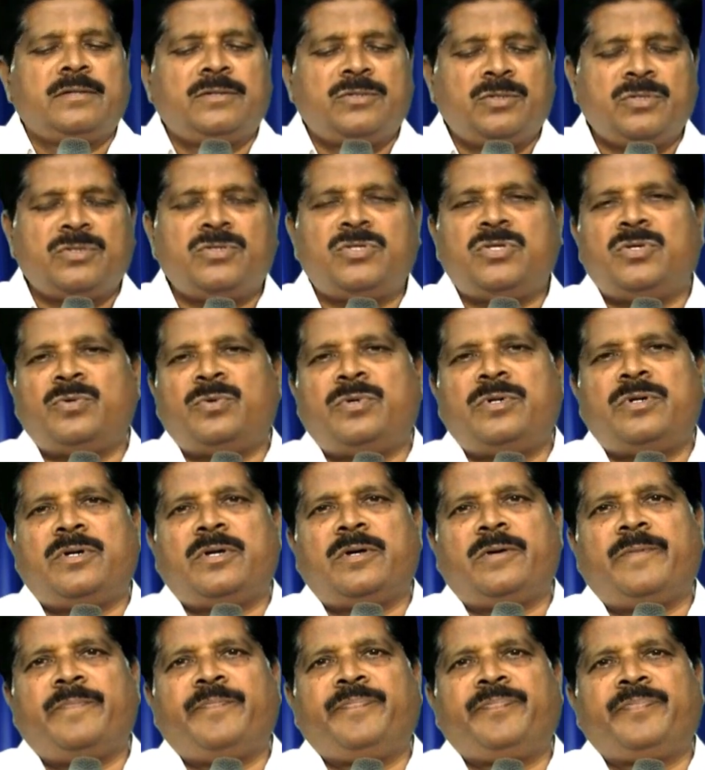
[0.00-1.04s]
చూస్తూ
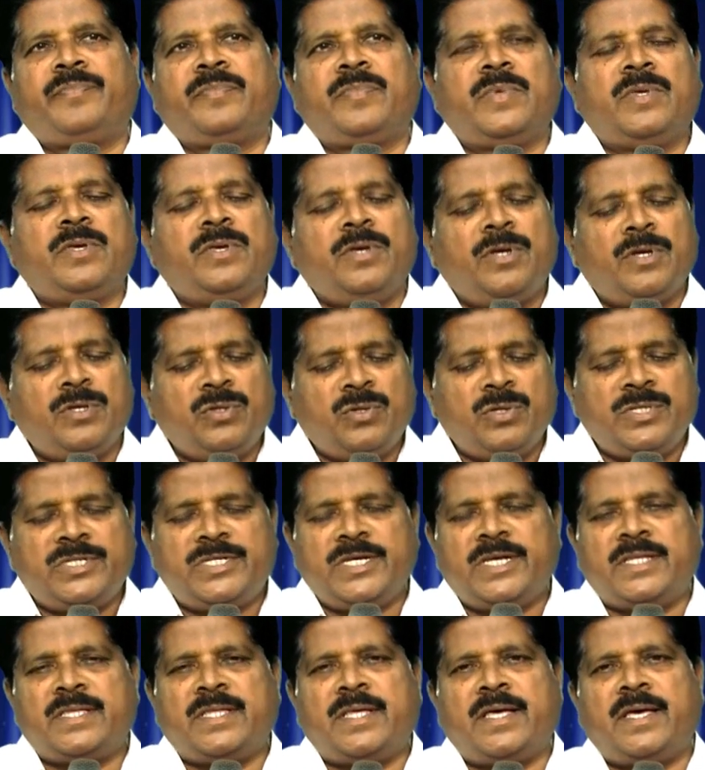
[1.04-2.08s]
ఉంటాం
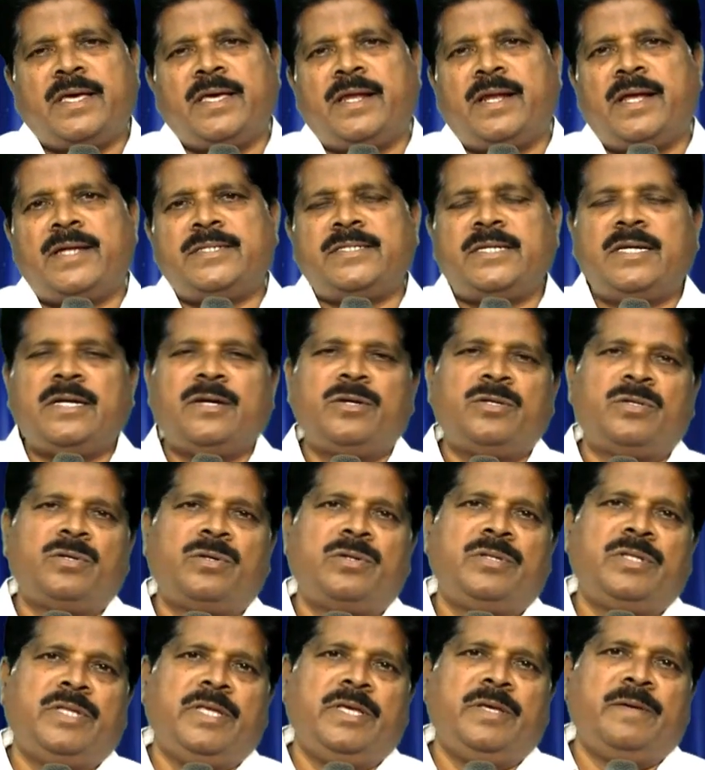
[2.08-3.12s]
ఎందుచేత ఇలా
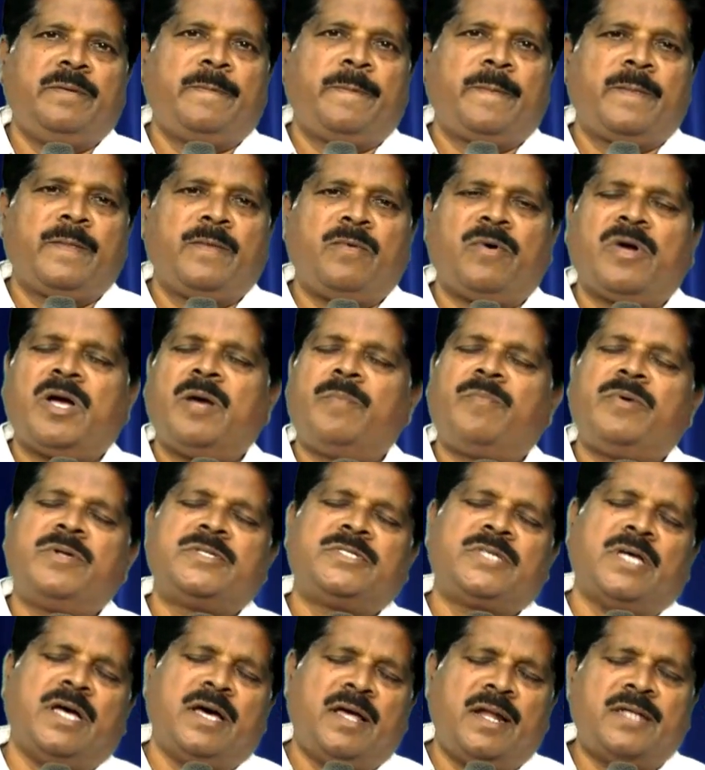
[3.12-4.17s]
జరుగుతోంది ఒకప్పుడు
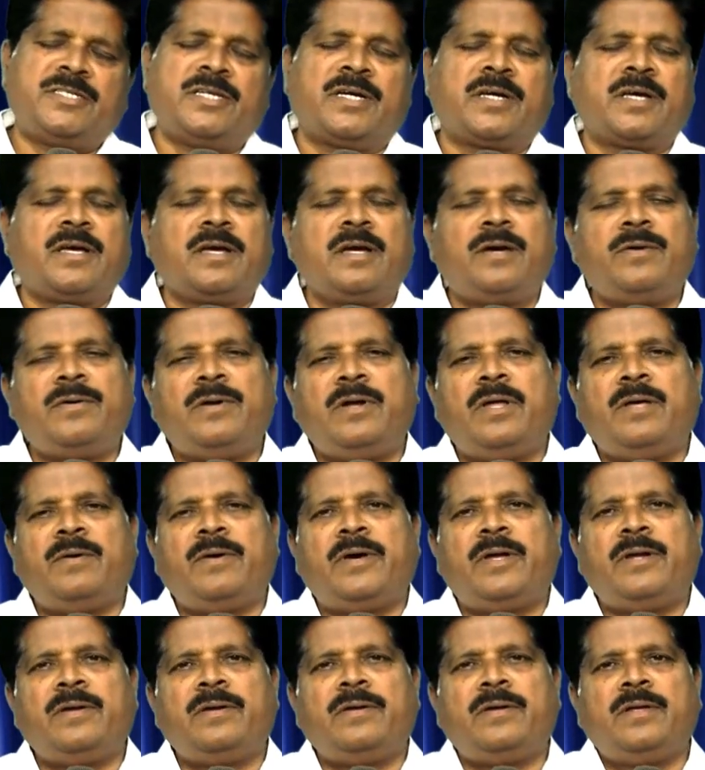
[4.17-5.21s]
చాలా చక్కగా
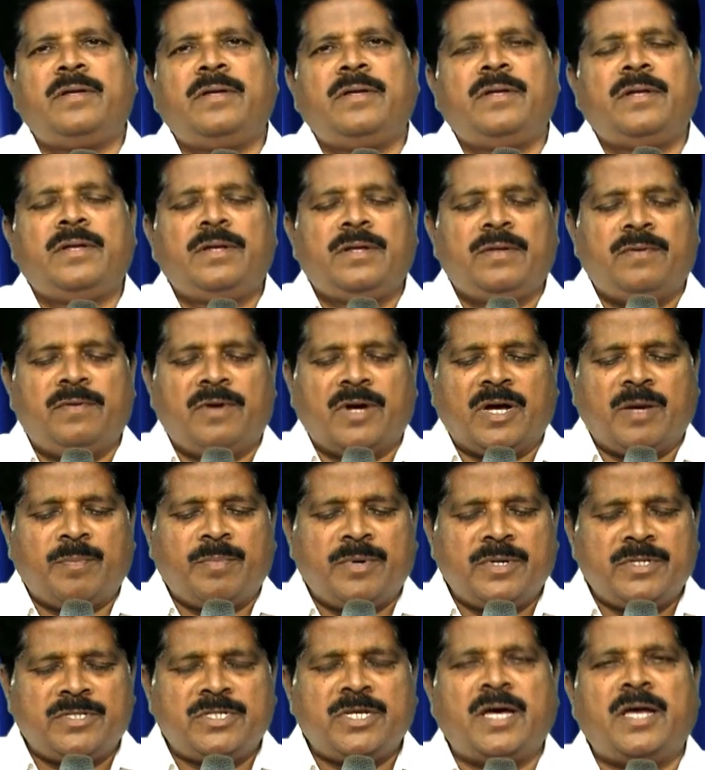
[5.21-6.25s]
ఉండేవారు
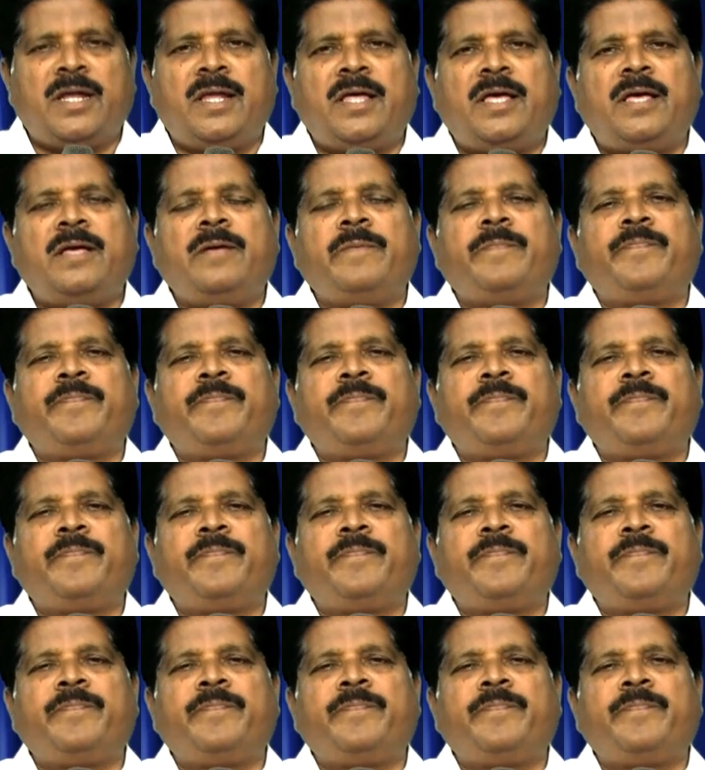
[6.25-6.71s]
ఒకప్పుడు చాలా